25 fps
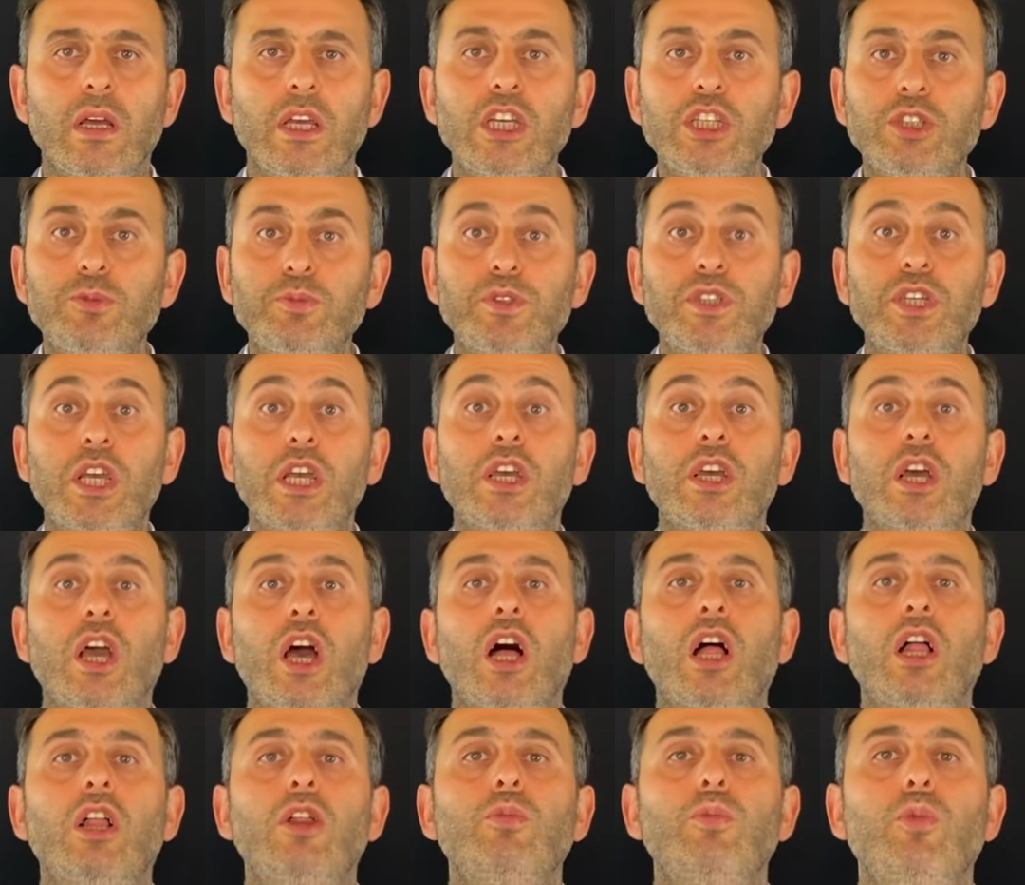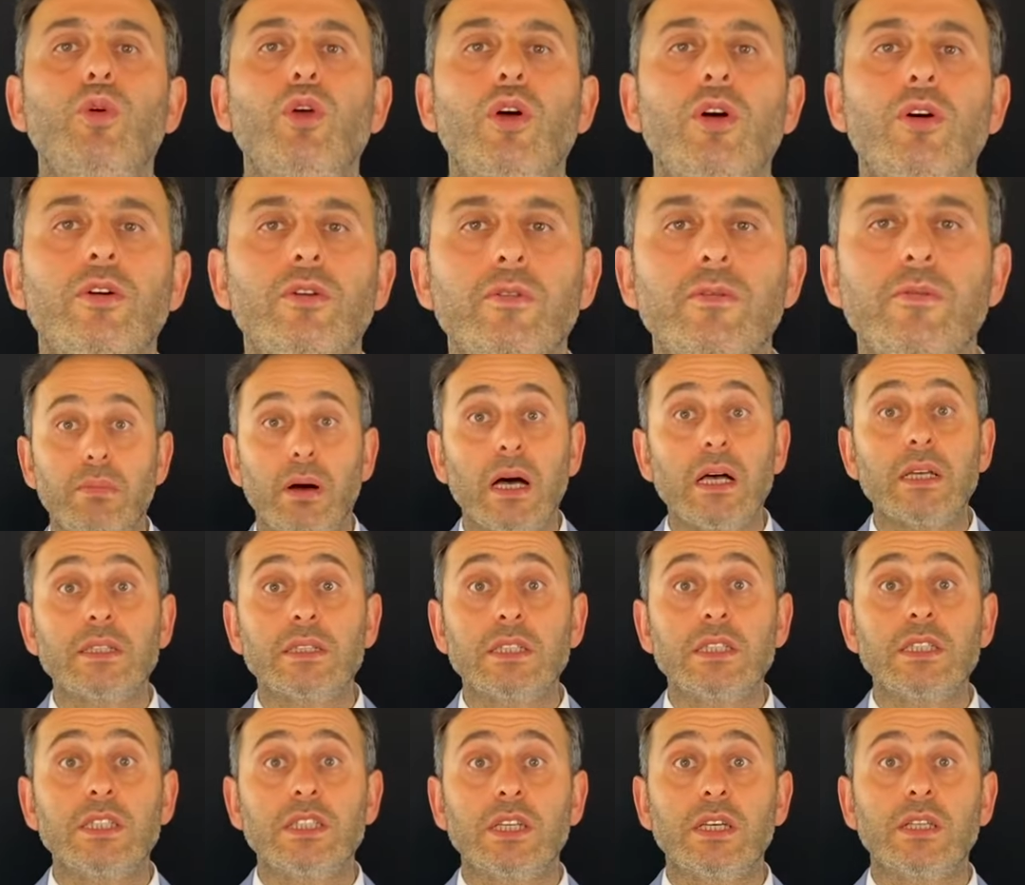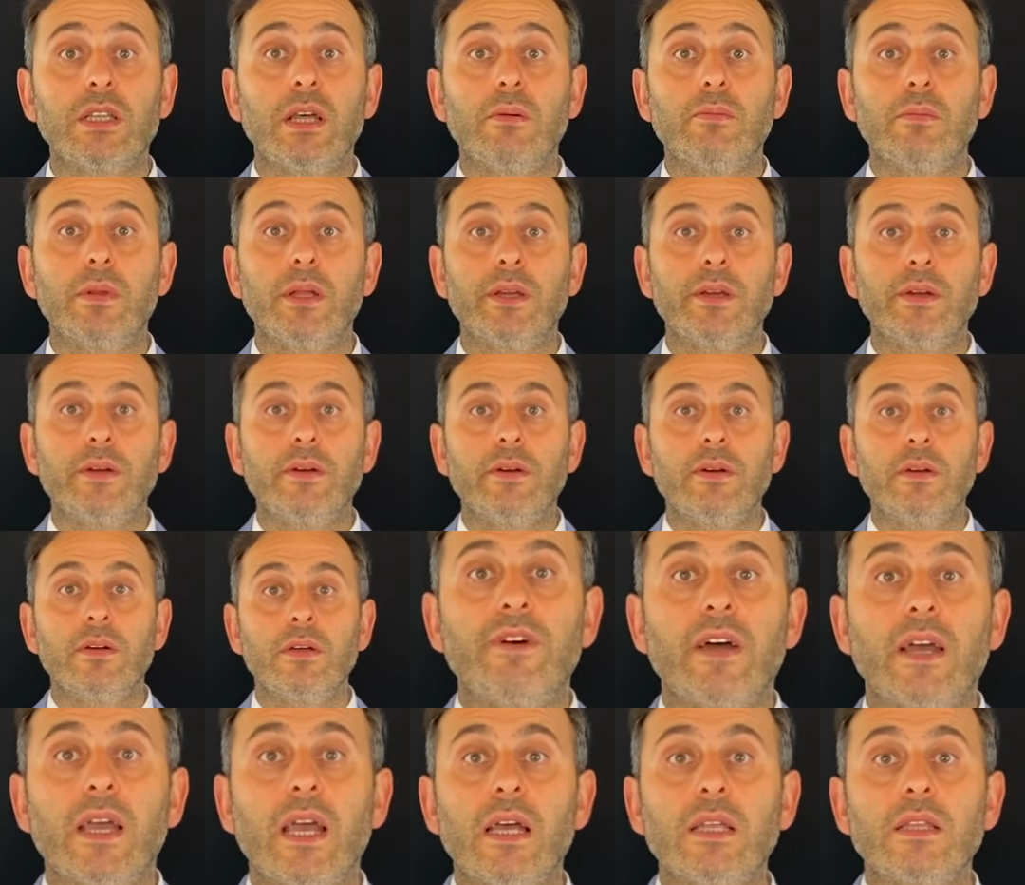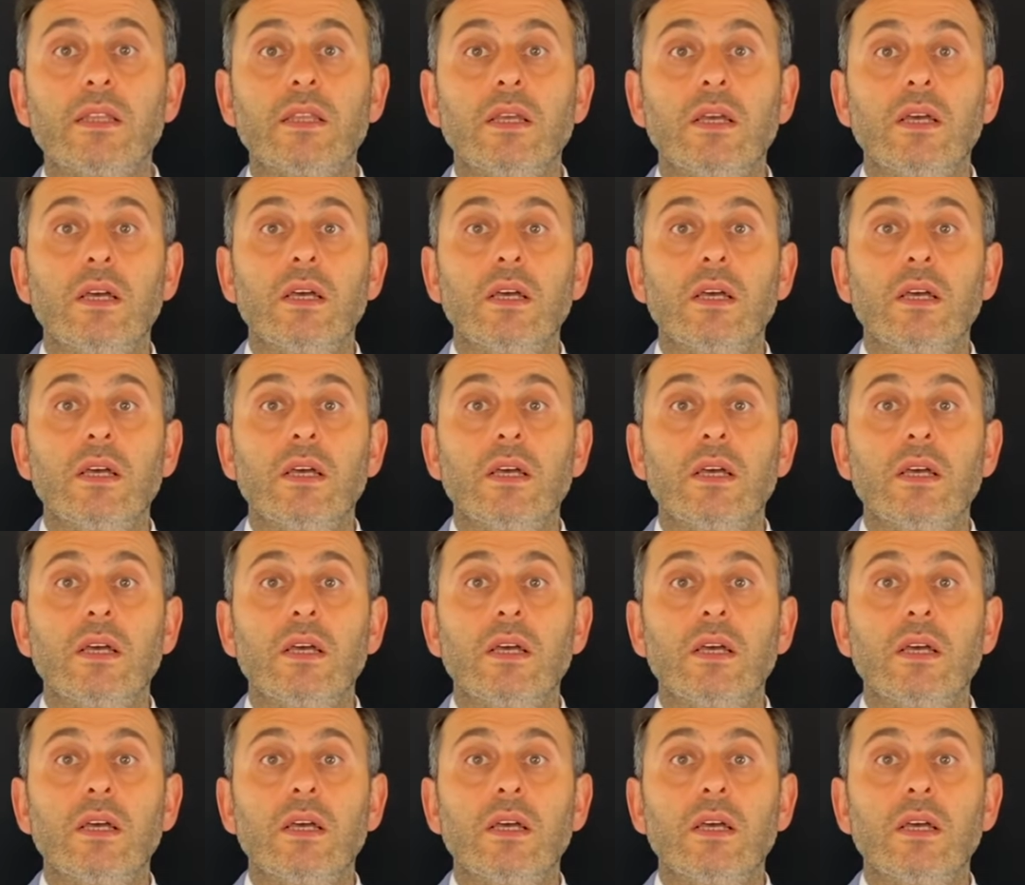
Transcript: Hiçbir şey kalmıyor bazı iş adamları. Fakat